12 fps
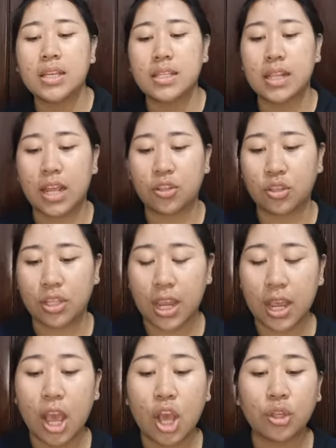
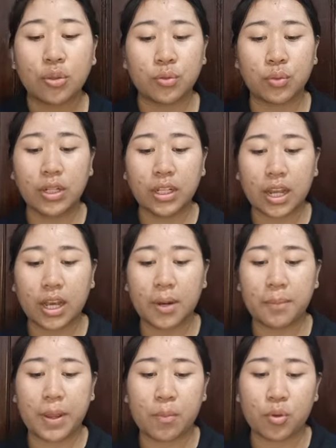Selanjutnya, tujuan
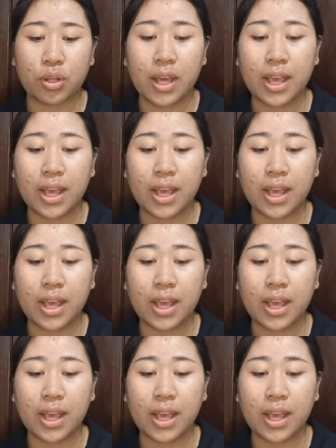gerakan pramuka